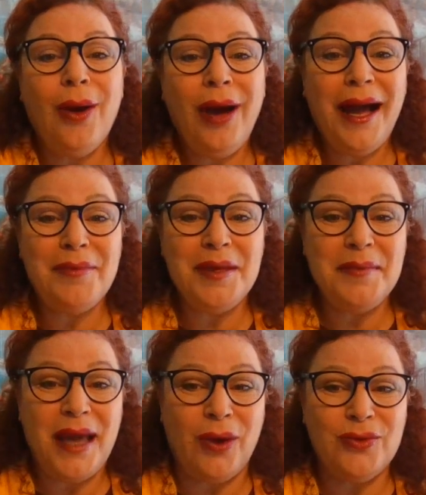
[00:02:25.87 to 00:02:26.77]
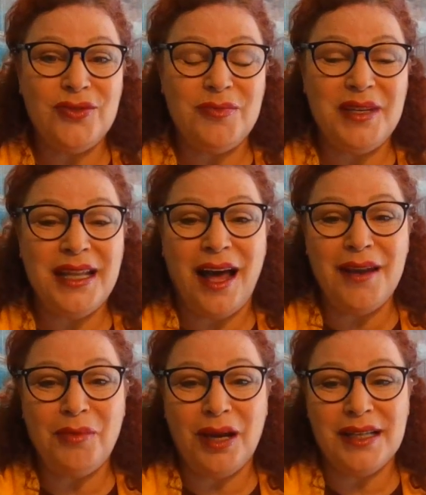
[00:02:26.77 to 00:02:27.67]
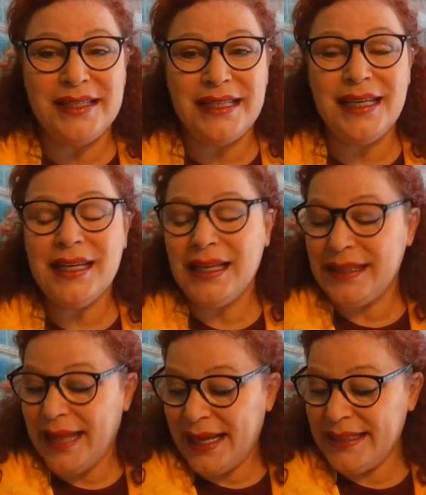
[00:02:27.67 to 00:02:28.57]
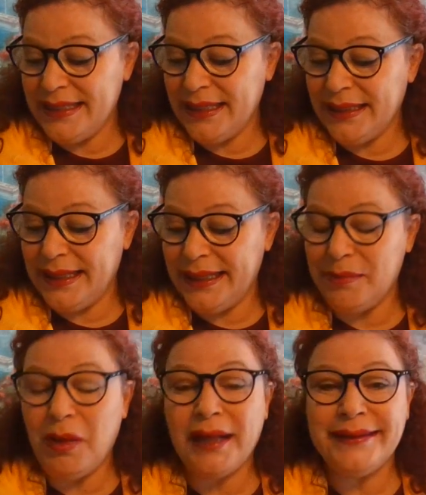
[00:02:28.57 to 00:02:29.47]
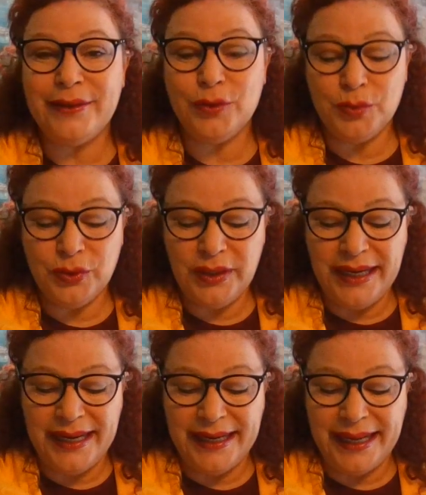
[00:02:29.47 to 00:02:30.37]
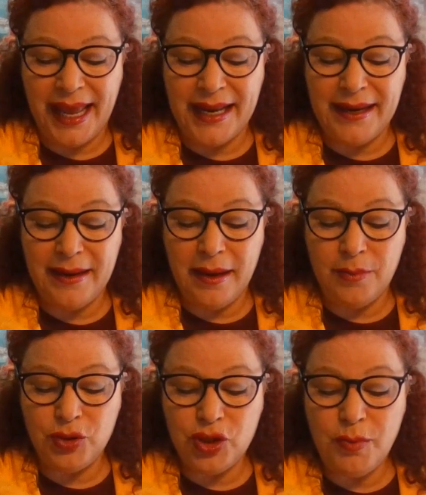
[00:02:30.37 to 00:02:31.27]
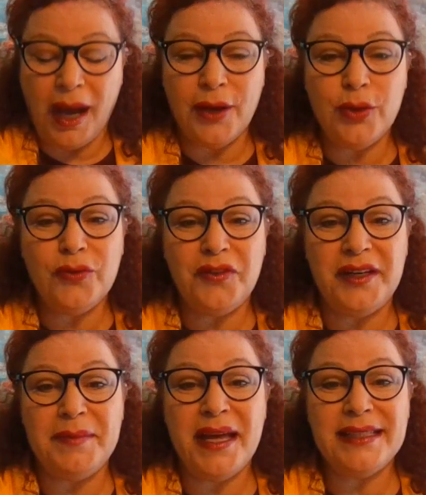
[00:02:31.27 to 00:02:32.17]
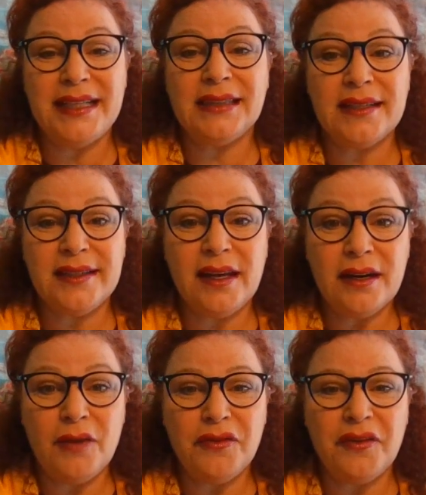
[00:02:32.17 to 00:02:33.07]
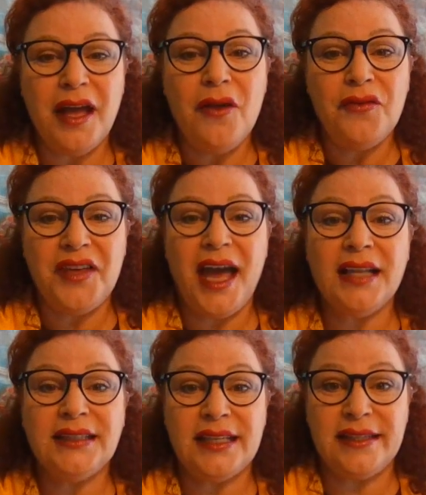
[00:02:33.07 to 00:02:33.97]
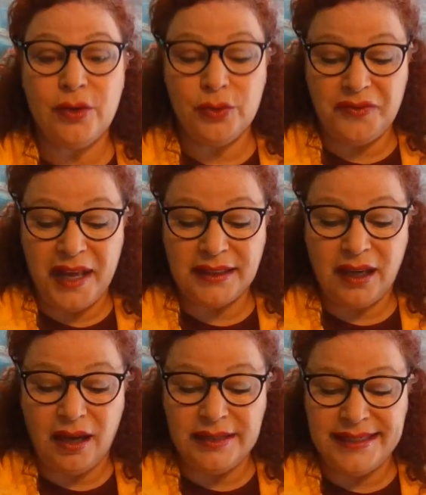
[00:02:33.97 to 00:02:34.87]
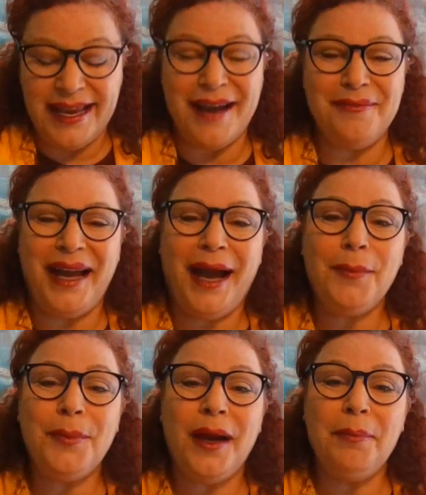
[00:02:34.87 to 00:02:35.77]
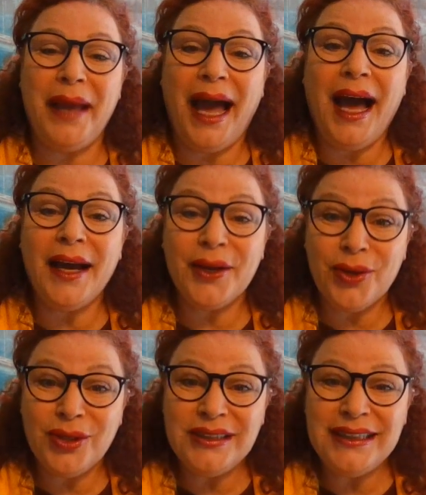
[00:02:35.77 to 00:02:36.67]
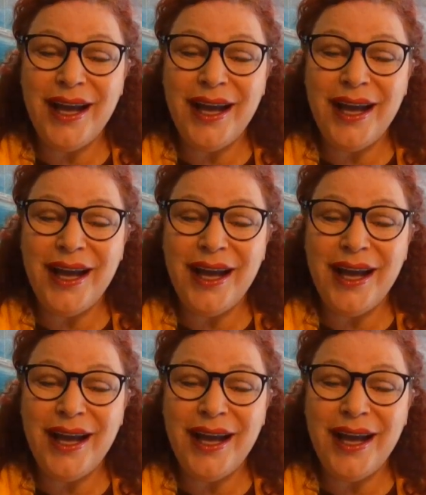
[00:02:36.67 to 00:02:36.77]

أو حبيب يعود من الماضي تحديد لبعض الأمور اللي كان مش معروف لماذا تصرف فيها تصرفات خاطئة بحق بحقكم